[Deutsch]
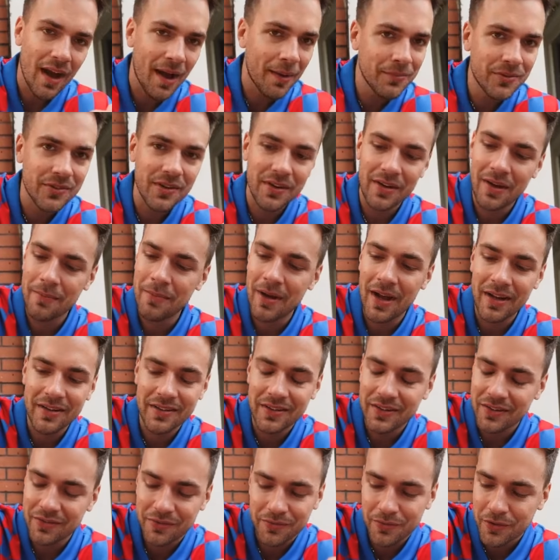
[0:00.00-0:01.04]
Amsterdam hat
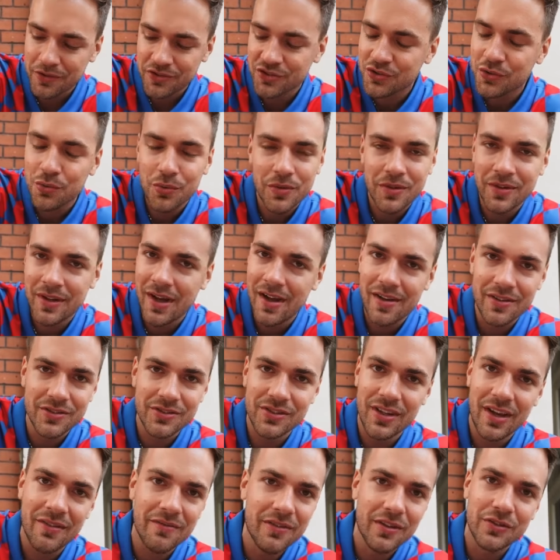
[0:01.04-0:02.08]
es wirklich kulinarisch
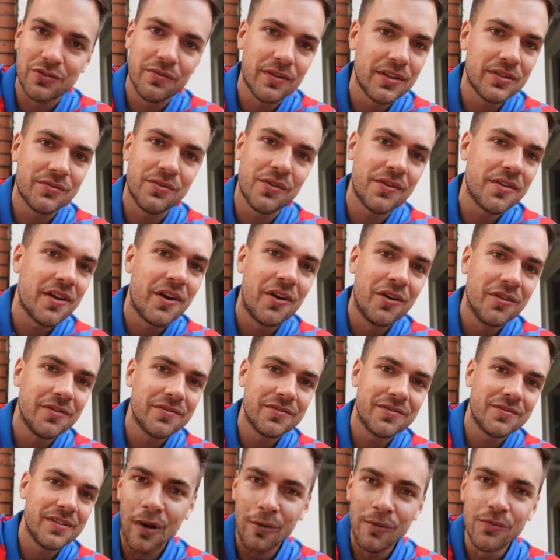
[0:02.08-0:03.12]
einfach sowas von drauf.
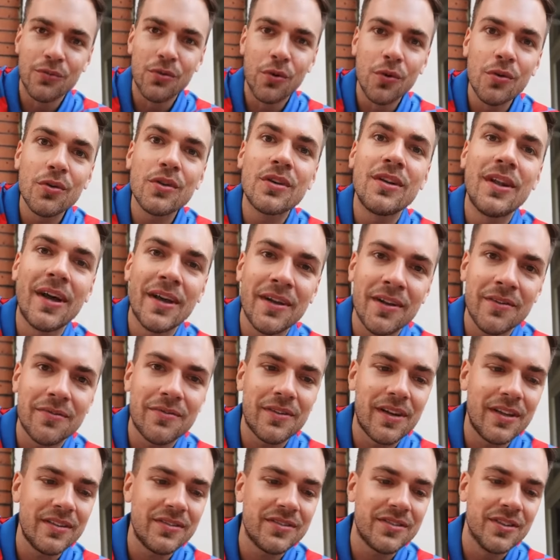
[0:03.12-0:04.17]
Auf so kleiner
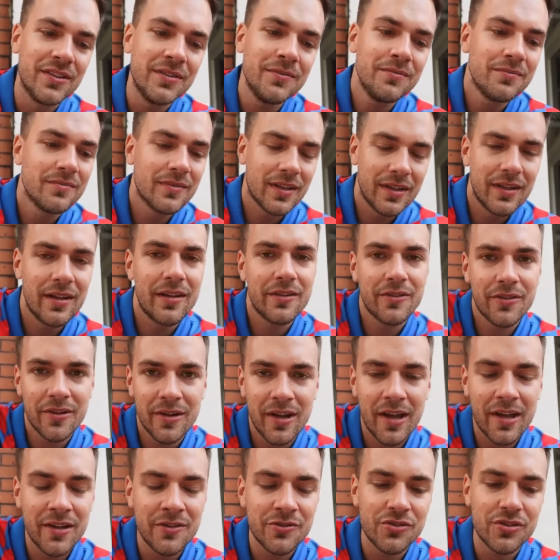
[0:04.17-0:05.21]
Fläche, also in
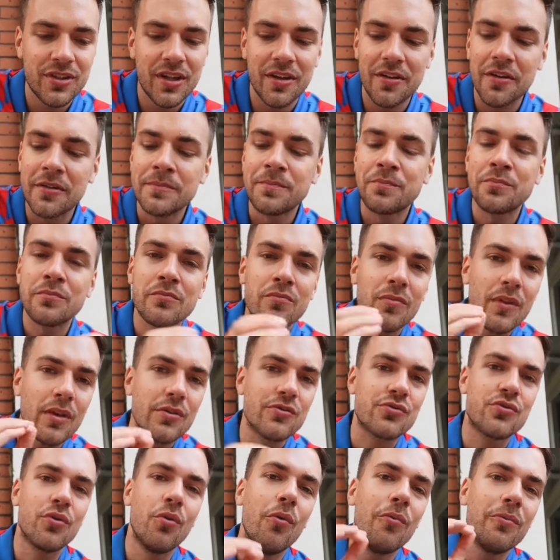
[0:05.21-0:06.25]
der Innenstadt,
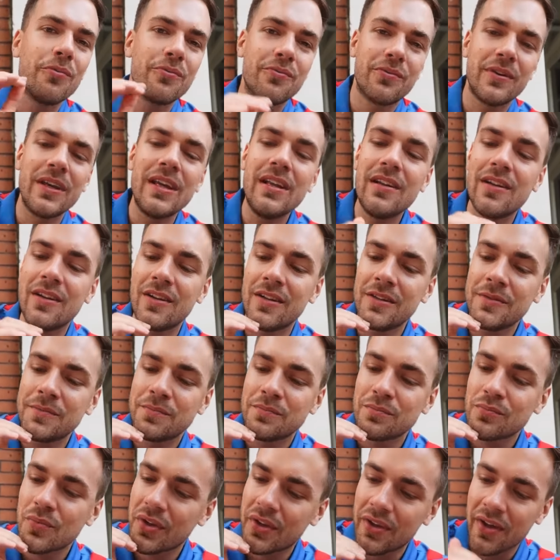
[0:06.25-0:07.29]
so viele
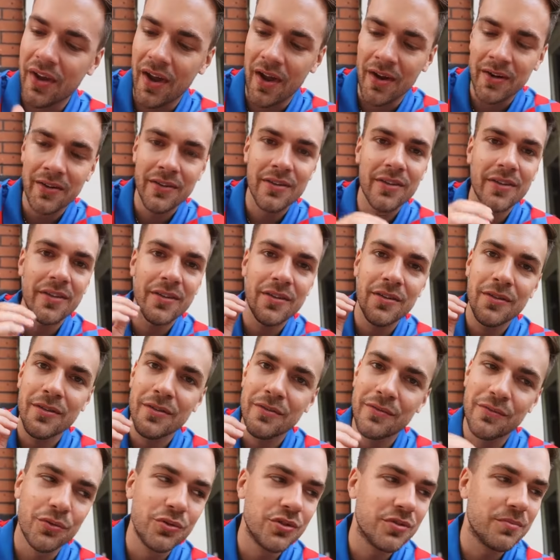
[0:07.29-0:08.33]
kranke
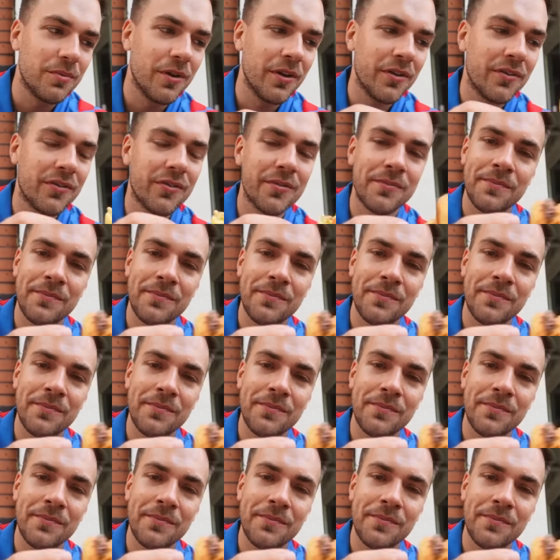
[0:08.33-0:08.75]
Foodspots.